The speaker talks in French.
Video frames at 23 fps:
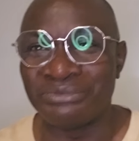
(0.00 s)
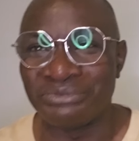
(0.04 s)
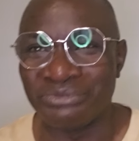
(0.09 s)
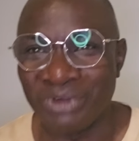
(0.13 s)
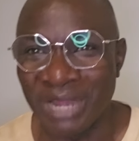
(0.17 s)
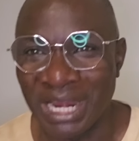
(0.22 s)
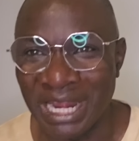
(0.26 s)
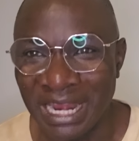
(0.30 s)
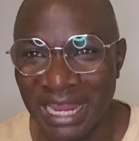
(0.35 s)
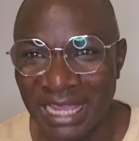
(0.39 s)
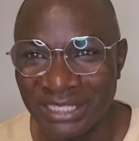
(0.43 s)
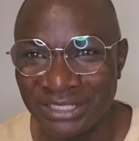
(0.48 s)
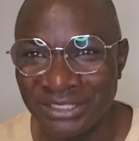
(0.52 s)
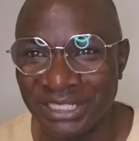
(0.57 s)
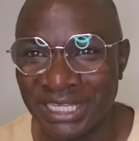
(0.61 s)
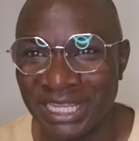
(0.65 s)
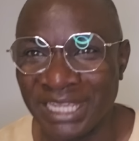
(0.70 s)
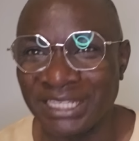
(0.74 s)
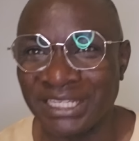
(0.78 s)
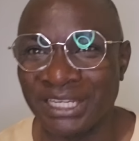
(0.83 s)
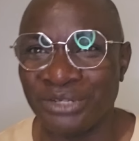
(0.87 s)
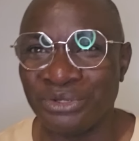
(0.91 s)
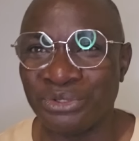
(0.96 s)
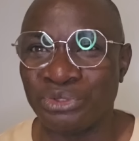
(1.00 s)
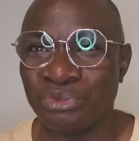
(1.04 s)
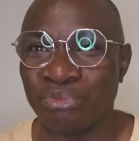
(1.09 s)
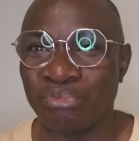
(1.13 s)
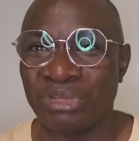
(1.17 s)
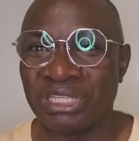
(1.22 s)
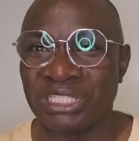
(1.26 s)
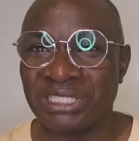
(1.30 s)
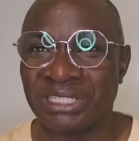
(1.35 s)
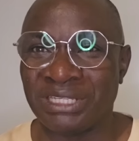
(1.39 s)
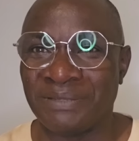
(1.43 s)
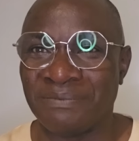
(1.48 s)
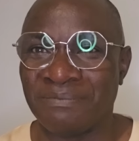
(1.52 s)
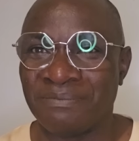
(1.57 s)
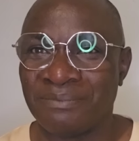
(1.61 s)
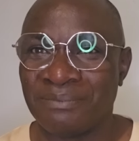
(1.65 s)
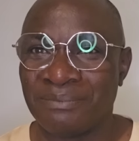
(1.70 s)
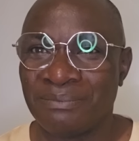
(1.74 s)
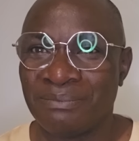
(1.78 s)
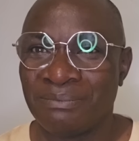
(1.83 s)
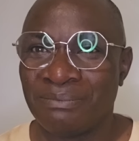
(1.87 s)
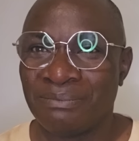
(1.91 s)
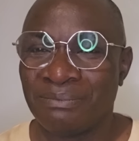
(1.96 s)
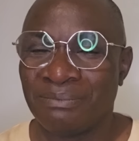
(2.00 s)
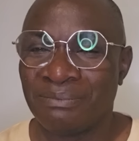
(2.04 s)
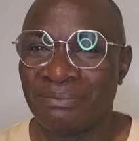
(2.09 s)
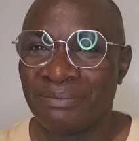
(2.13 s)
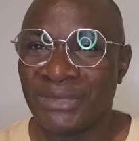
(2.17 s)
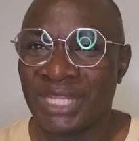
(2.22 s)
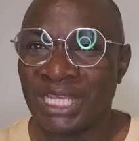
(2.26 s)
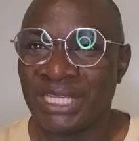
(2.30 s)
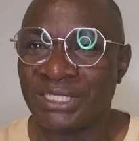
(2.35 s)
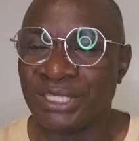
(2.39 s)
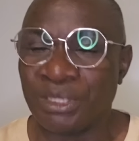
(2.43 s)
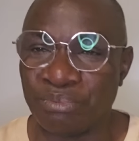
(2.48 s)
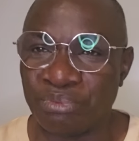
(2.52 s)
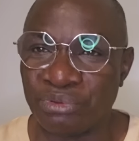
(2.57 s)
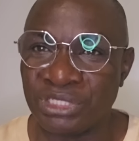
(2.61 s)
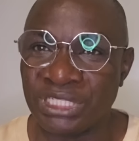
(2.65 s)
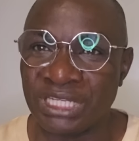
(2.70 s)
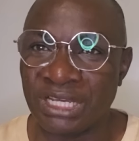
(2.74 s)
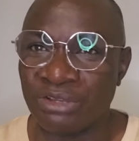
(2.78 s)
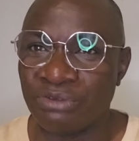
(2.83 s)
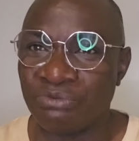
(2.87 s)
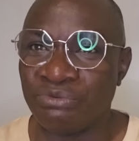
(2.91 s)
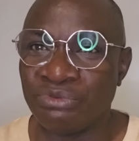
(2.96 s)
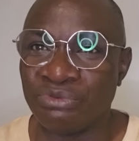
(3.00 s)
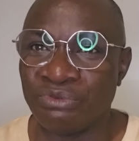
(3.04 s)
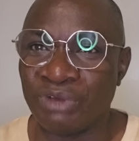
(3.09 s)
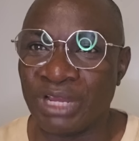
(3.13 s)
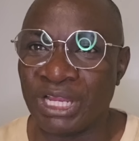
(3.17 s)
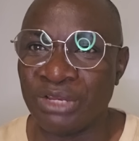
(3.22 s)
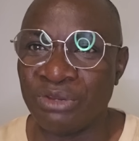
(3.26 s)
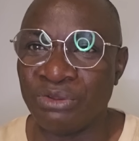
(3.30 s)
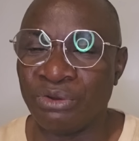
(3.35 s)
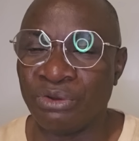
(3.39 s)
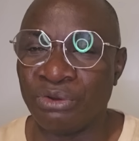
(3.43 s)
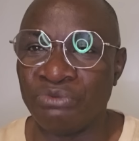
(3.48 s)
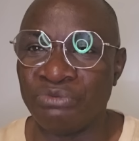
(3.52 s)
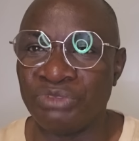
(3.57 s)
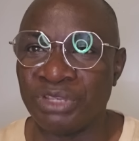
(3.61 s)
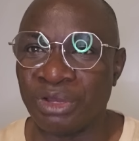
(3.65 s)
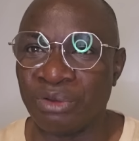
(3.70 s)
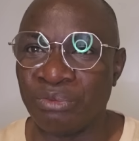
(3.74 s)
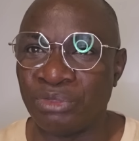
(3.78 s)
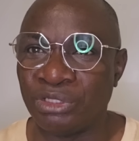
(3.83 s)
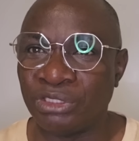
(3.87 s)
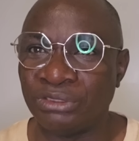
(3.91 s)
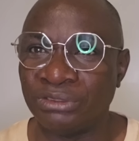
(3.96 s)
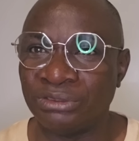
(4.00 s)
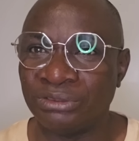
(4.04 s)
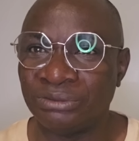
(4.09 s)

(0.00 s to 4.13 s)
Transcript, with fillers: Voilà ce qui est en train de se passer. C'est pour ça que vous voyez le revirement